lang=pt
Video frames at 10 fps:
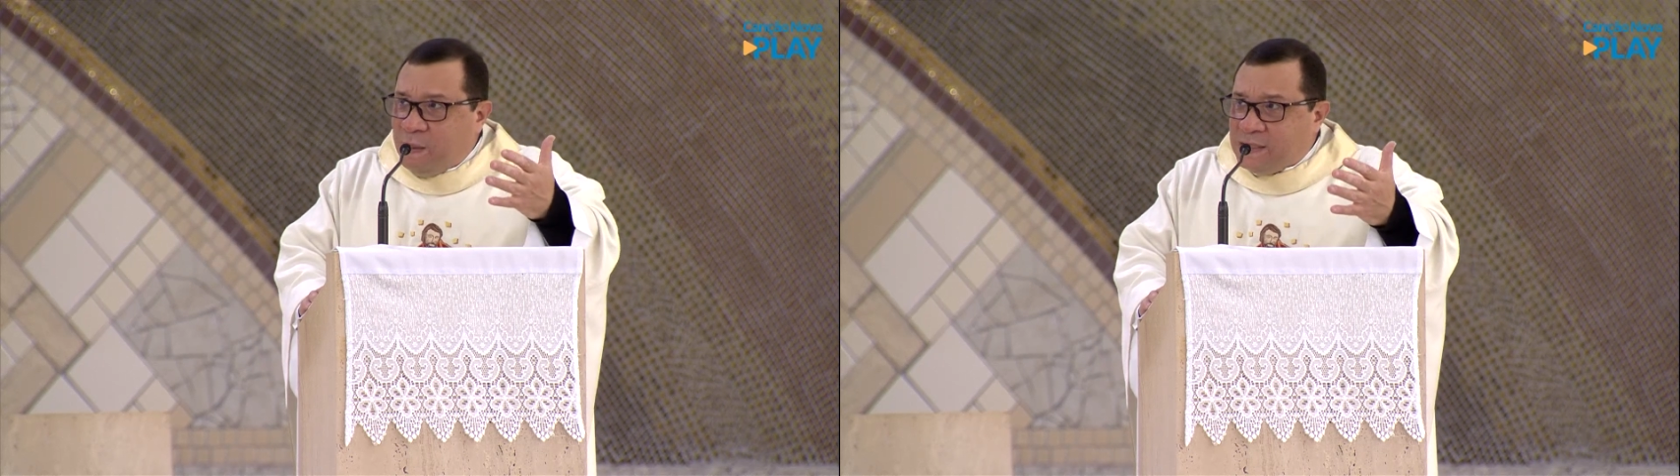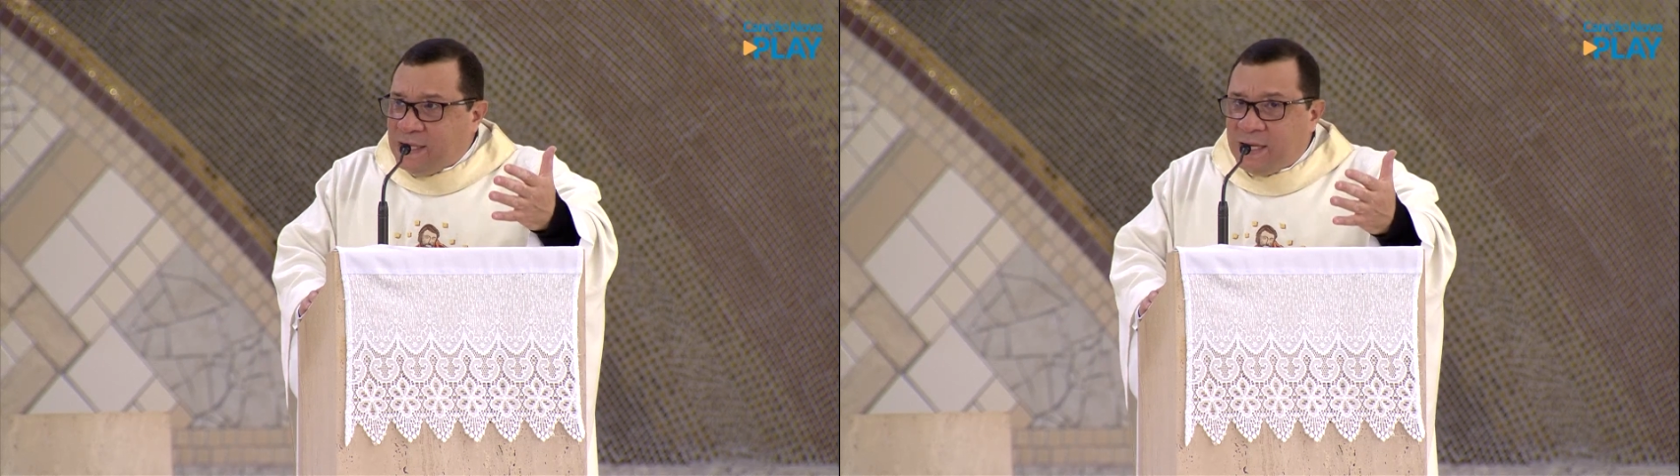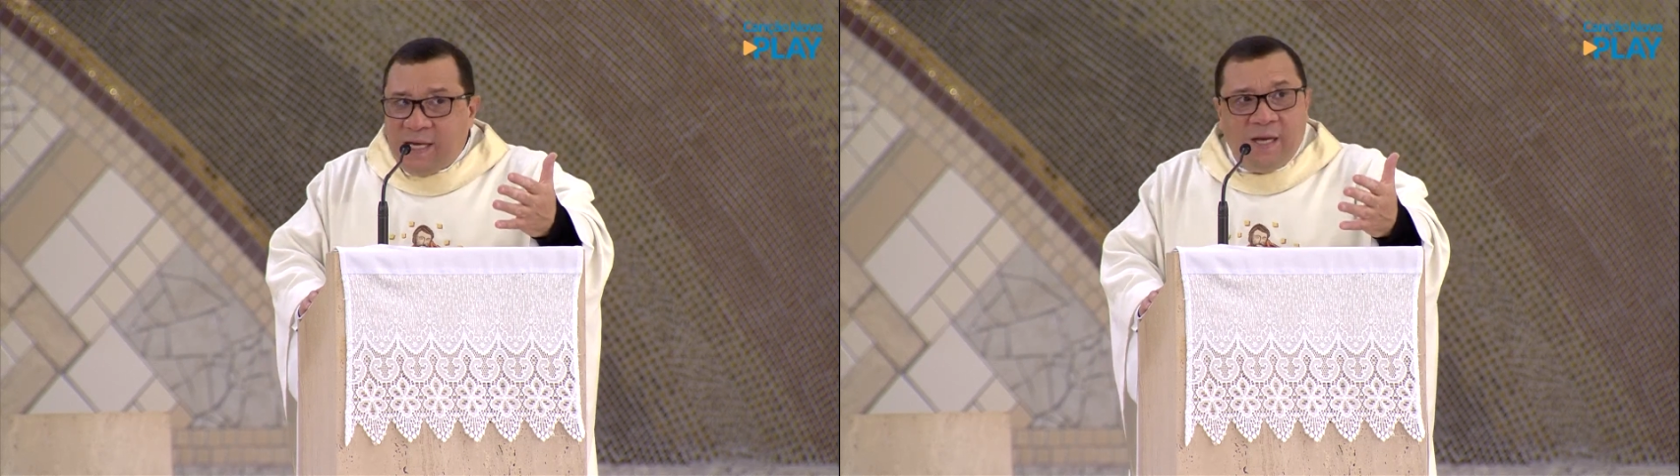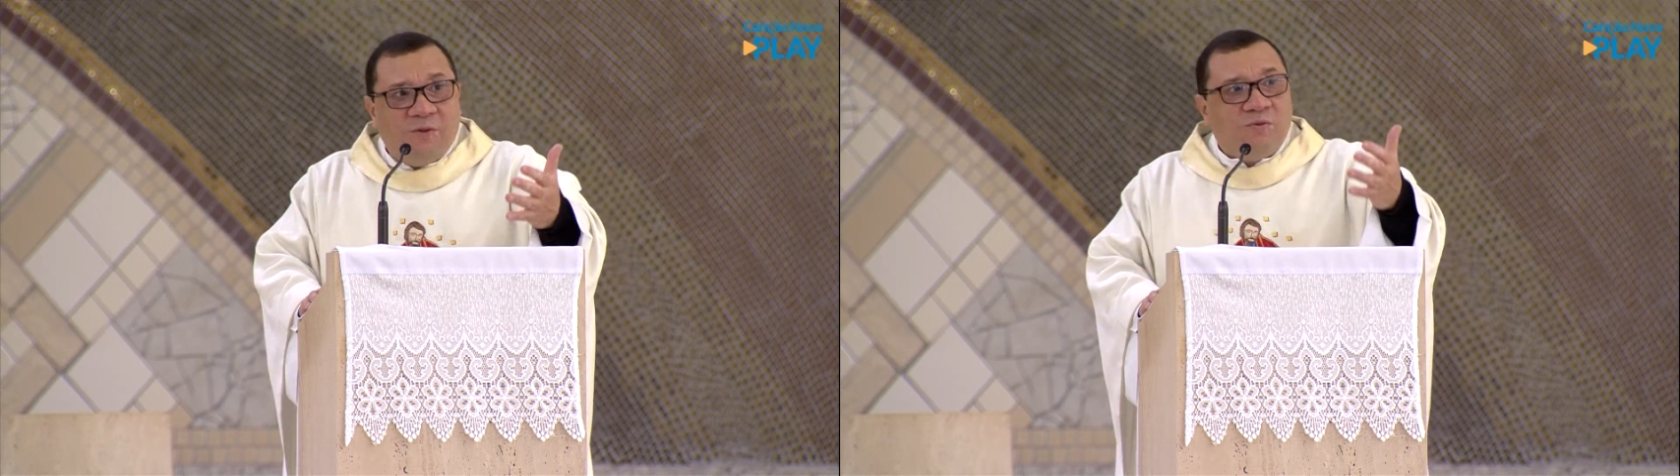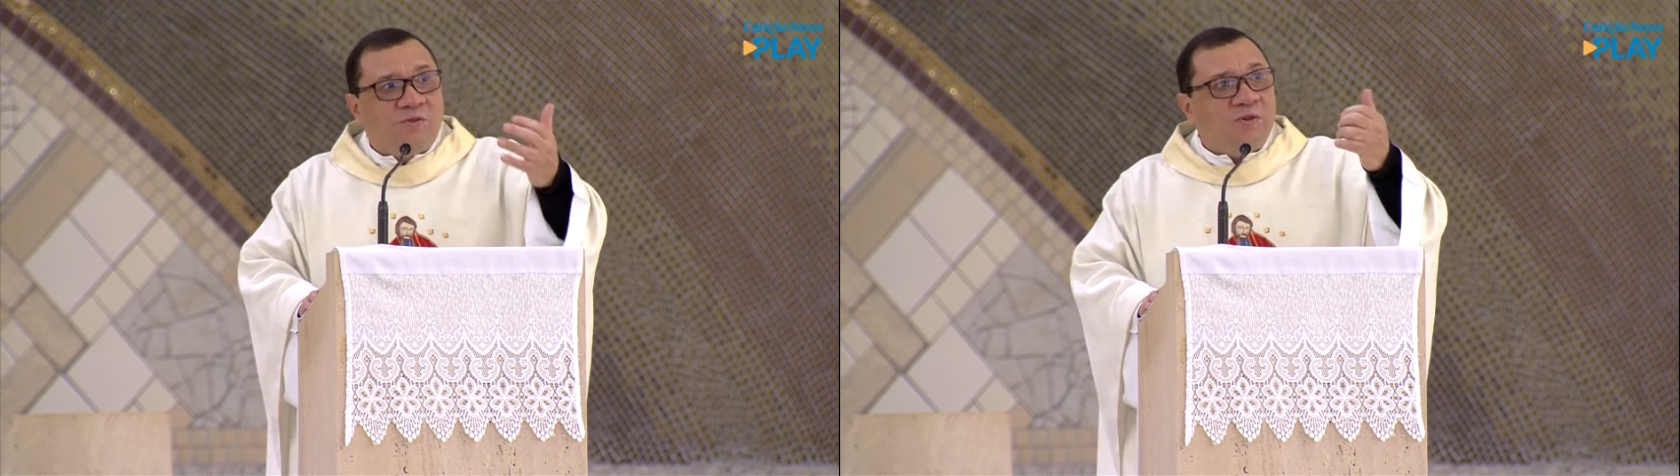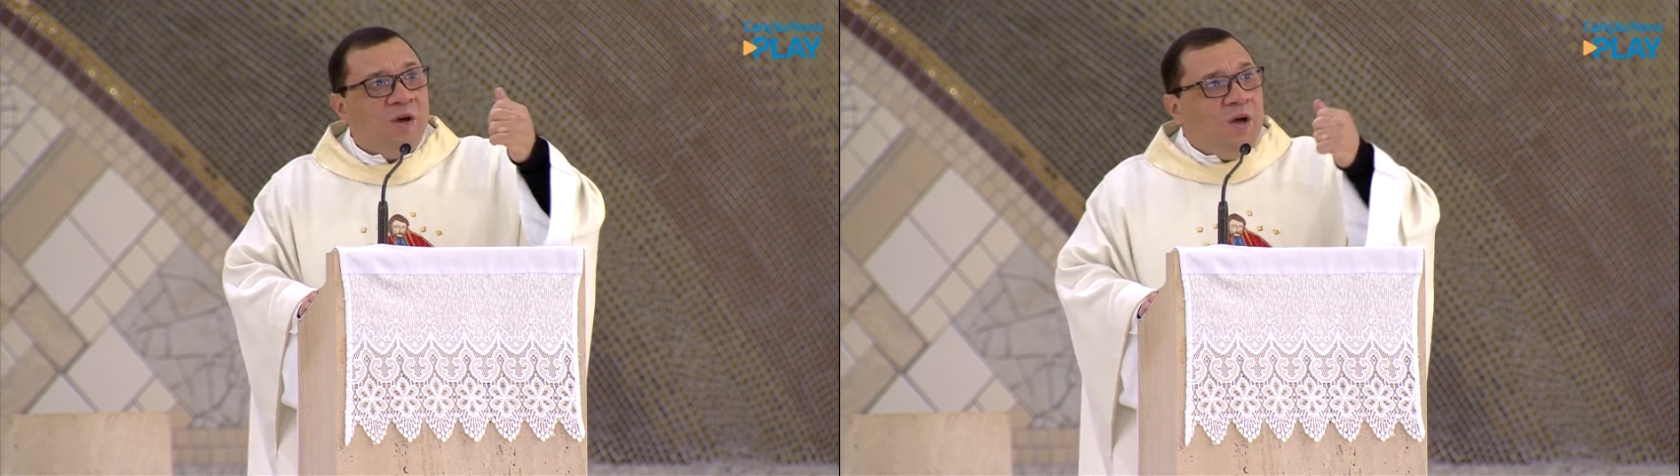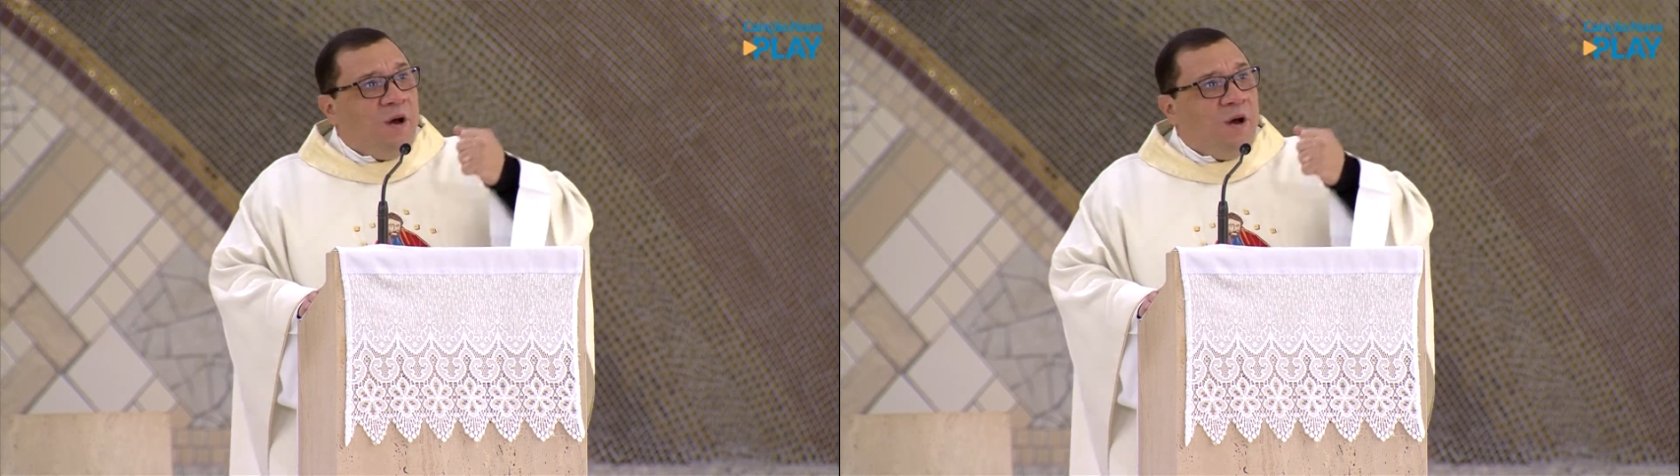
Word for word: perseguidos